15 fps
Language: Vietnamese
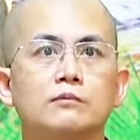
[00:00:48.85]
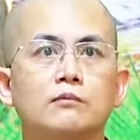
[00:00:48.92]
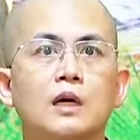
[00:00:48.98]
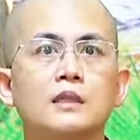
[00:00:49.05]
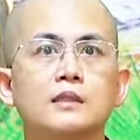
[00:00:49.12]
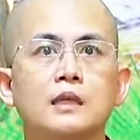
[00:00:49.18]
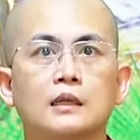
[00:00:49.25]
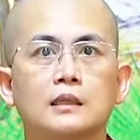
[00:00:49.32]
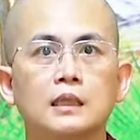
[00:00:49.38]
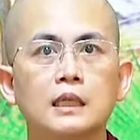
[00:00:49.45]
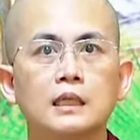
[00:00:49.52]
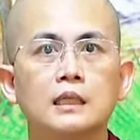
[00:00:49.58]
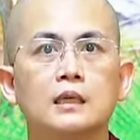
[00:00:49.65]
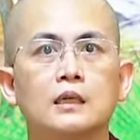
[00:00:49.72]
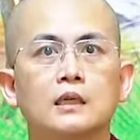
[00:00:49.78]
bớt dần
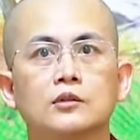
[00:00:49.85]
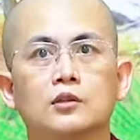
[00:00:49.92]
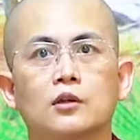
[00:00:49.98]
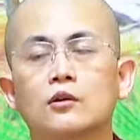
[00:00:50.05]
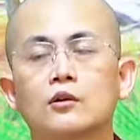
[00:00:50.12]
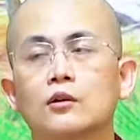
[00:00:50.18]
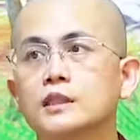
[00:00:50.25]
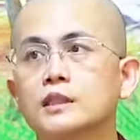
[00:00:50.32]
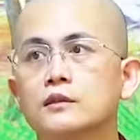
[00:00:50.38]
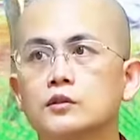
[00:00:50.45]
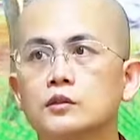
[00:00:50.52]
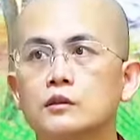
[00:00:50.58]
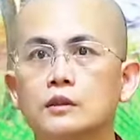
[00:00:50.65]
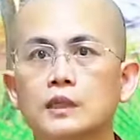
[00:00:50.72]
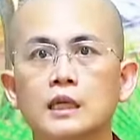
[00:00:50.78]
đi cho nó diệt
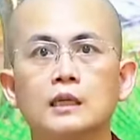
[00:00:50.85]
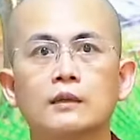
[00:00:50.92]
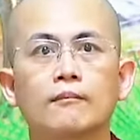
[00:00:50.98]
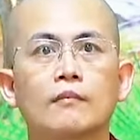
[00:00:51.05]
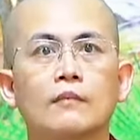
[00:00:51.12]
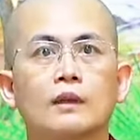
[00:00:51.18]
trừ đi